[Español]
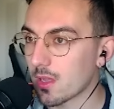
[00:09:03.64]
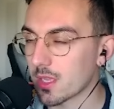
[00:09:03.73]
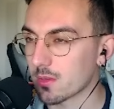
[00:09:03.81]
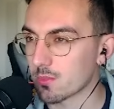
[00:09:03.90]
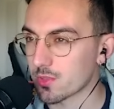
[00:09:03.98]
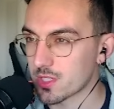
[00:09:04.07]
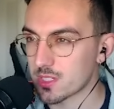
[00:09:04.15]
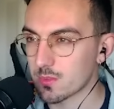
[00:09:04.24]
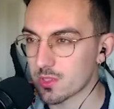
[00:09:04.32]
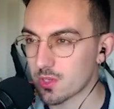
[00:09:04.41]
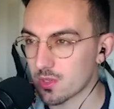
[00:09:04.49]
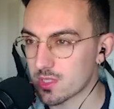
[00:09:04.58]
Hay eh,
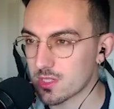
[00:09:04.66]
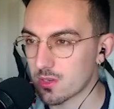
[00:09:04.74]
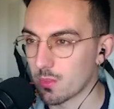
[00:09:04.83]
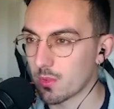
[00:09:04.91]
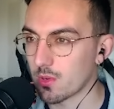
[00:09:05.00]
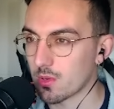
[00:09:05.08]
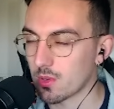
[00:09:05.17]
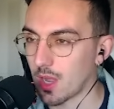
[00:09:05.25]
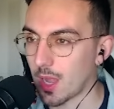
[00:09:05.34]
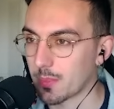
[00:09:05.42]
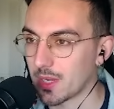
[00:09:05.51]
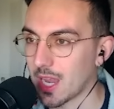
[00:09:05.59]
muchísimos coches como
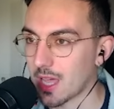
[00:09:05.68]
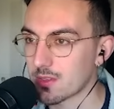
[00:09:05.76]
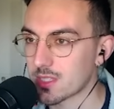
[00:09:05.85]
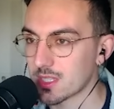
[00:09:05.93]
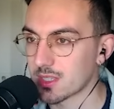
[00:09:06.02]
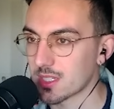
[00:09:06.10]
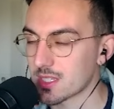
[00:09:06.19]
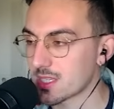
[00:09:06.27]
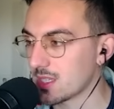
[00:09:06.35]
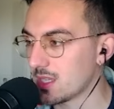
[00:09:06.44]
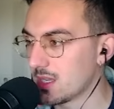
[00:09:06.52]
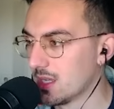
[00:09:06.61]
apilados entre
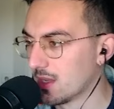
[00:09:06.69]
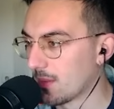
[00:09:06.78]
sí